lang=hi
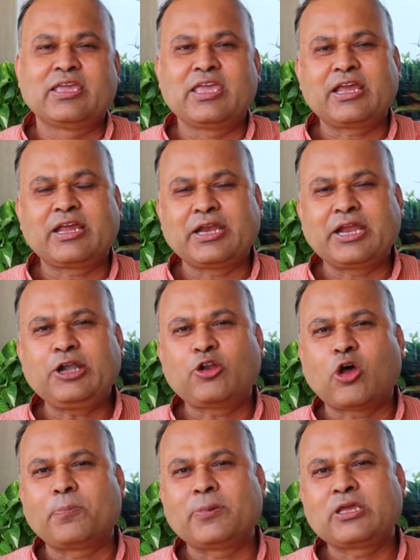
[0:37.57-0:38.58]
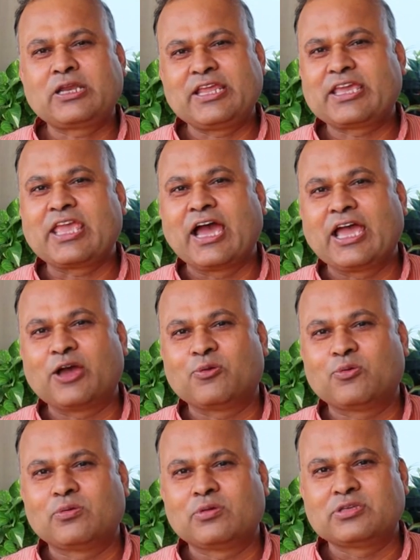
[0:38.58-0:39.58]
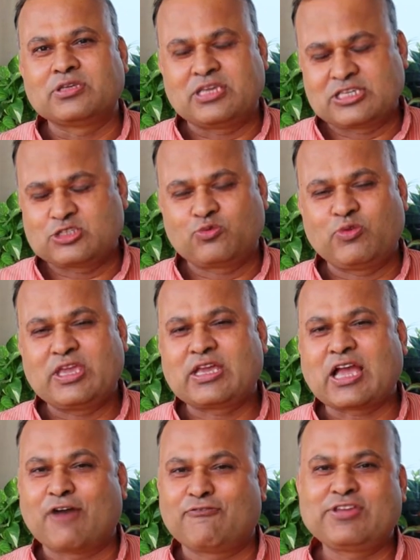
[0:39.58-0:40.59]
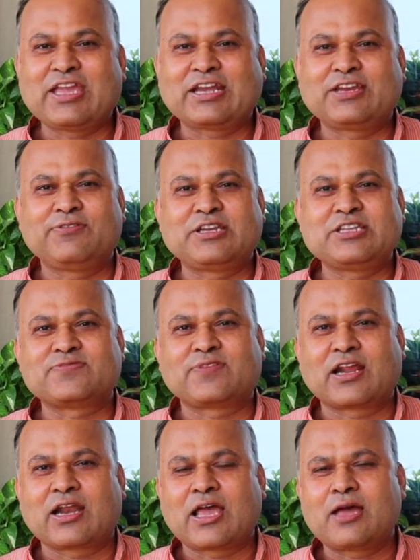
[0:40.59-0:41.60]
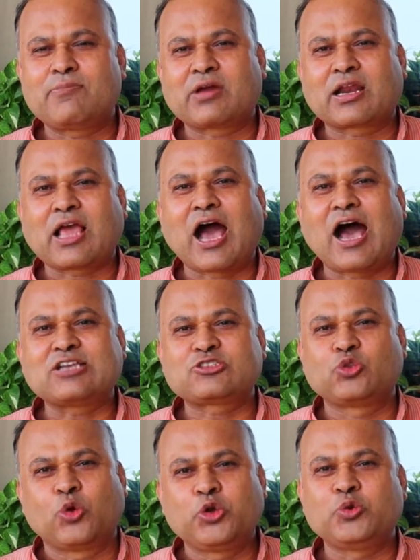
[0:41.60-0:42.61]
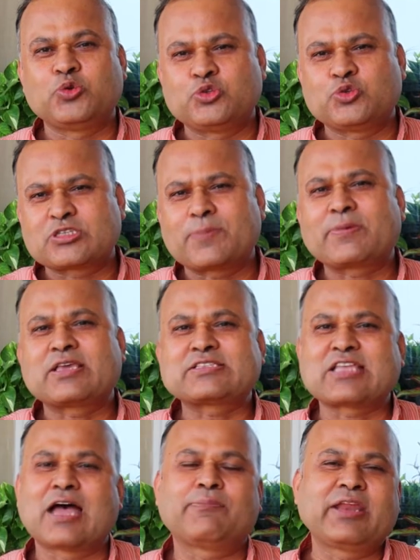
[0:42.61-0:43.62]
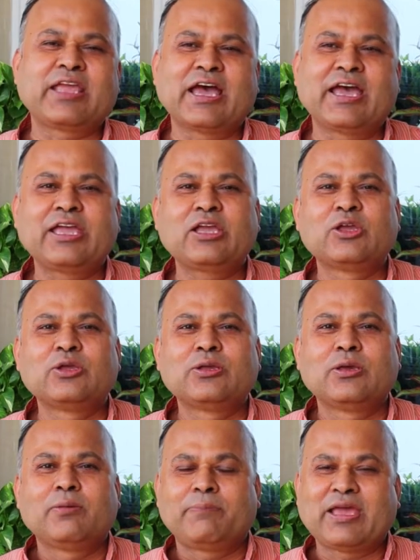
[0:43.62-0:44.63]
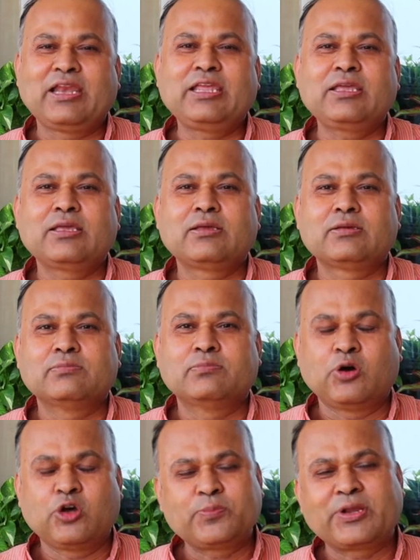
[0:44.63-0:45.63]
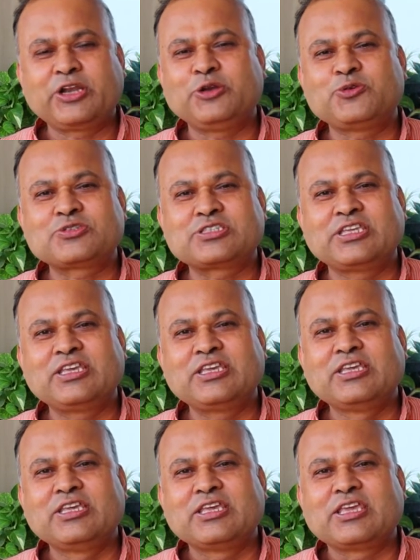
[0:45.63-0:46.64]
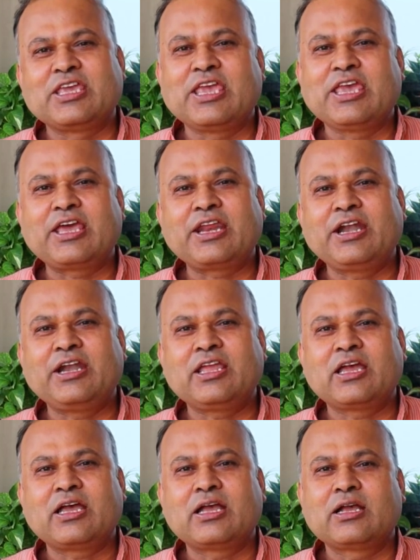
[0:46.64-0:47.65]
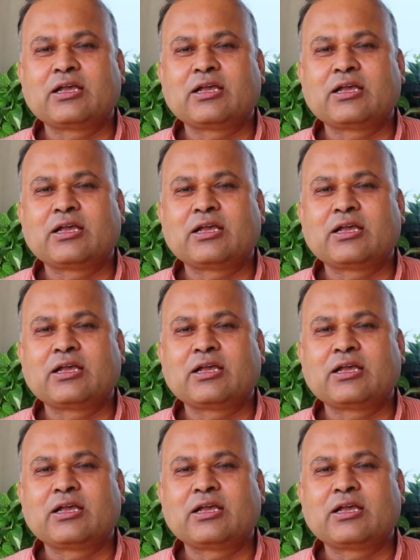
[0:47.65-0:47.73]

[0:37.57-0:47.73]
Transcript: एक नई टॉपिक लेके आया हूं इस वीक काफ़ी एक्टिविटीज़ भरा रहा मगर खास दो न्यूज जो सबके सामने आए पहली बहुत बड़ी न्यूज़ थी कि एयर इंडिया